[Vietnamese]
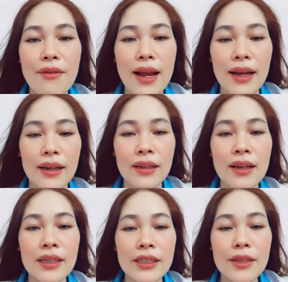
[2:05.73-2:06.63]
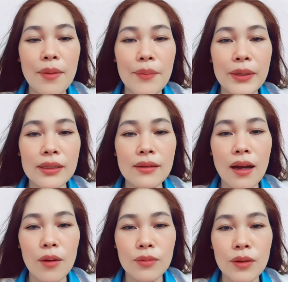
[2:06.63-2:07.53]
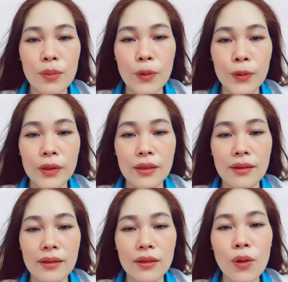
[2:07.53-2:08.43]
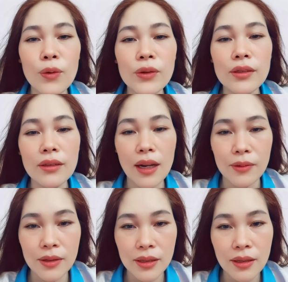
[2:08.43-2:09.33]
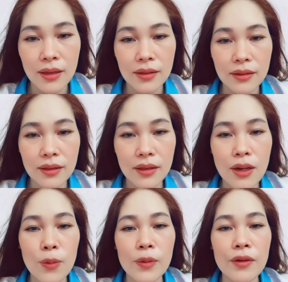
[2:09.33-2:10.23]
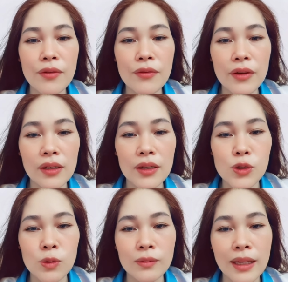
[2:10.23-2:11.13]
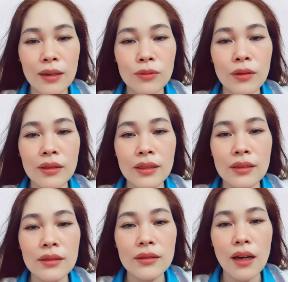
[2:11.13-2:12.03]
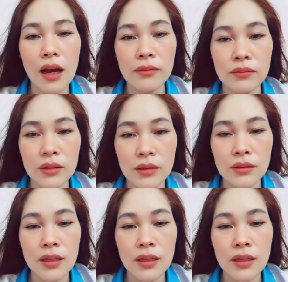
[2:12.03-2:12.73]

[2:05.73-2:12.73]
Và khi mà mình tự học được một ngôn ngữ nào đấy thì đồng nghĩa với việc là chúng ta cũng có thể tự học được